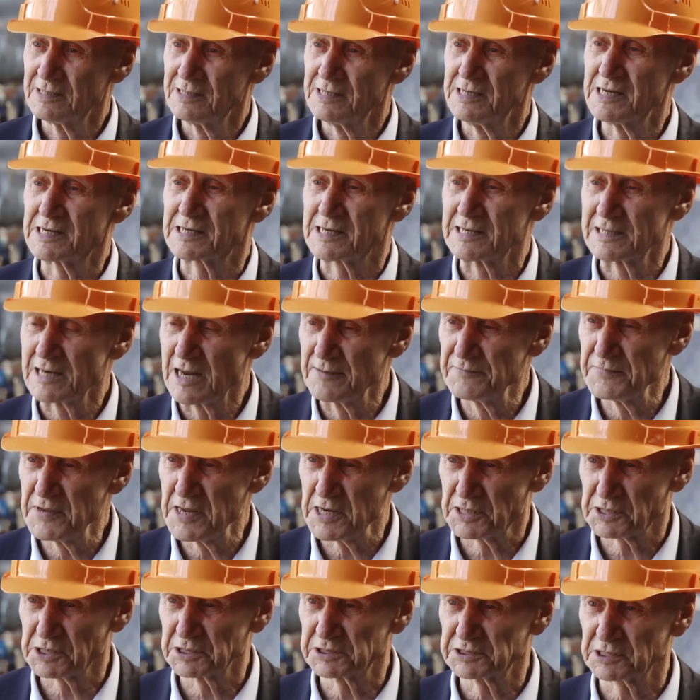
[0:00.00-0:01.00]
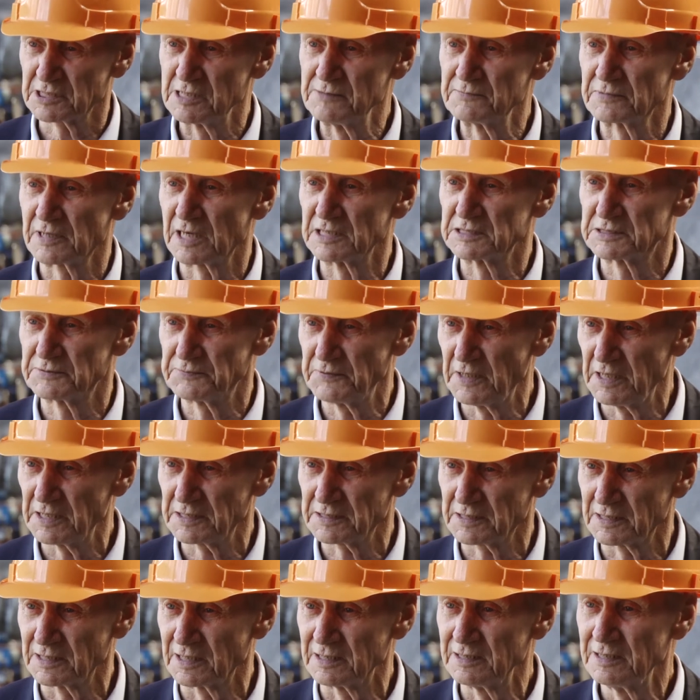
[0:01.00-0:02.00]
экономическом
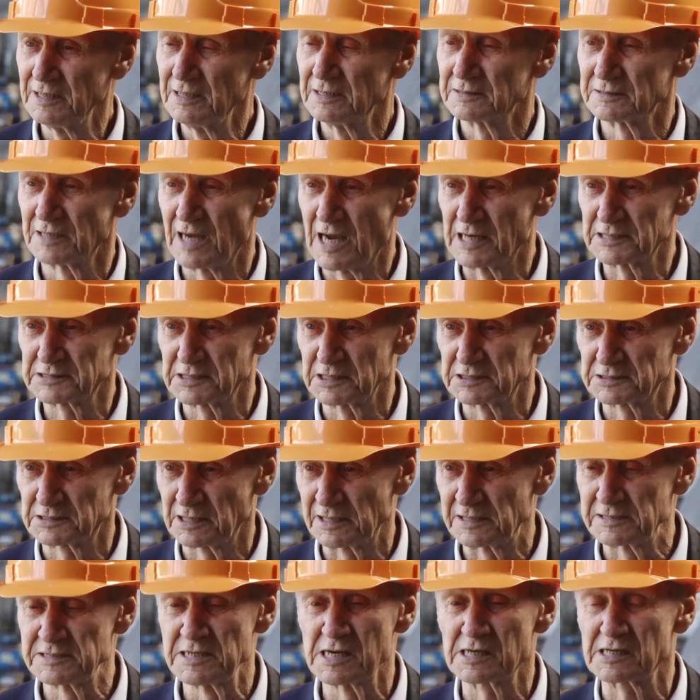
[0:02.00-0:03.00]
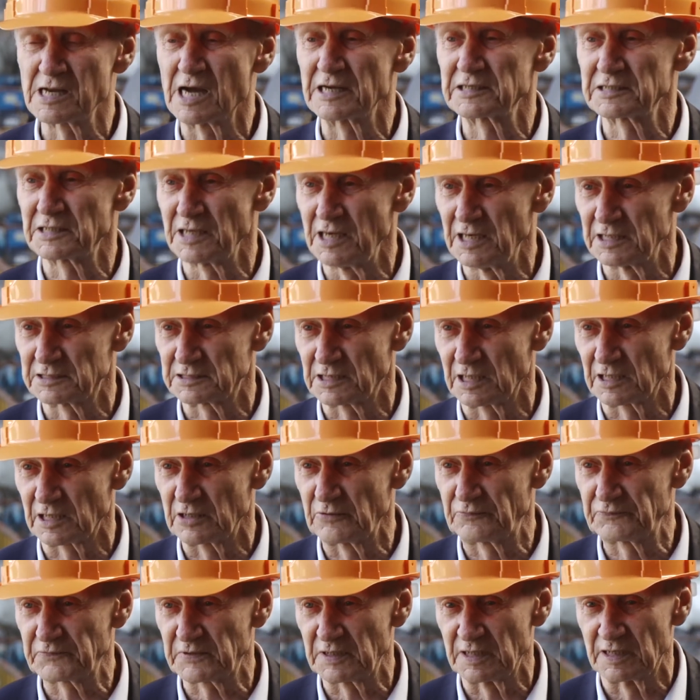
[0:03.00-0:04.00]
развитии нашей страны. Не какие-то
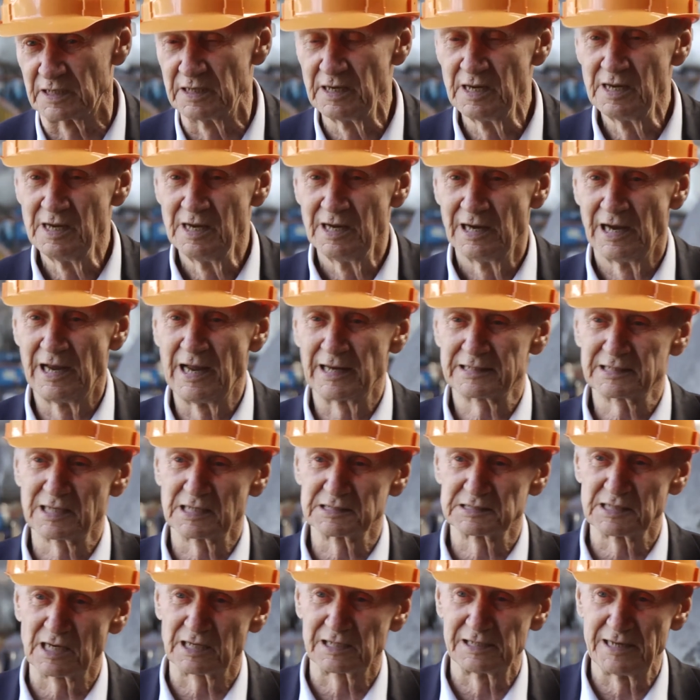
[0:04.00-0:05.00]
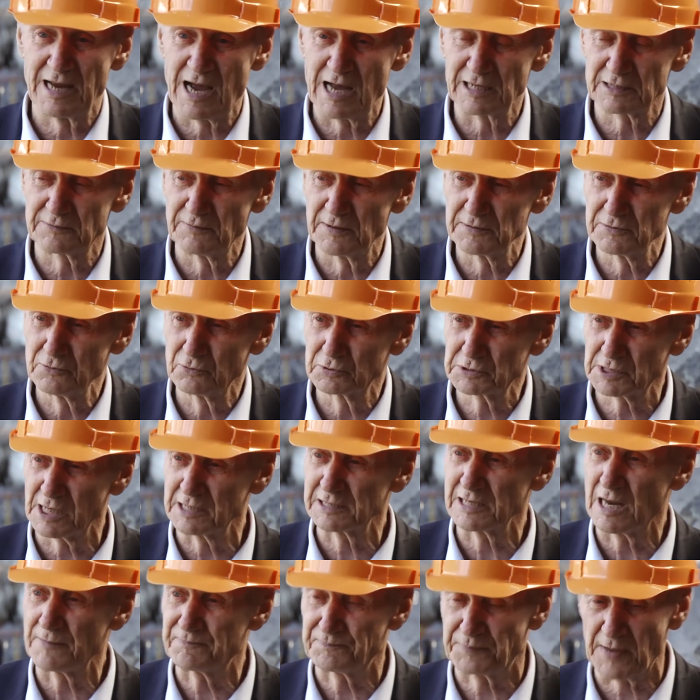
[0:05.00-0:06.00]
рывки, это заглядывание уже
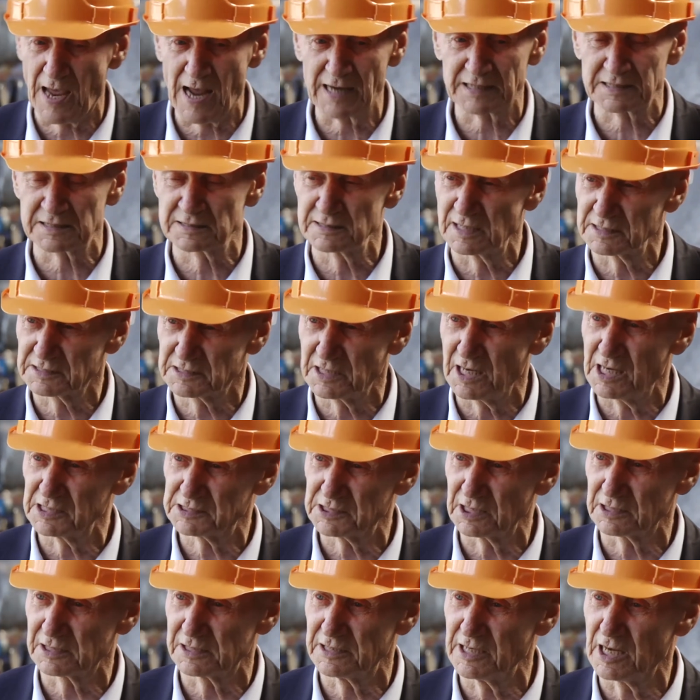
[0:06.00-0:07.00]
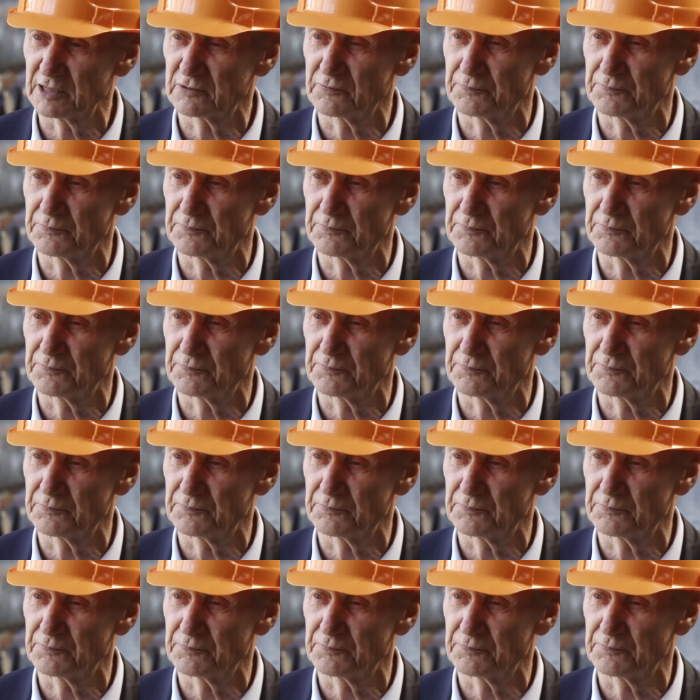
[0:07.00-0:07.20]
на 5-10 на лет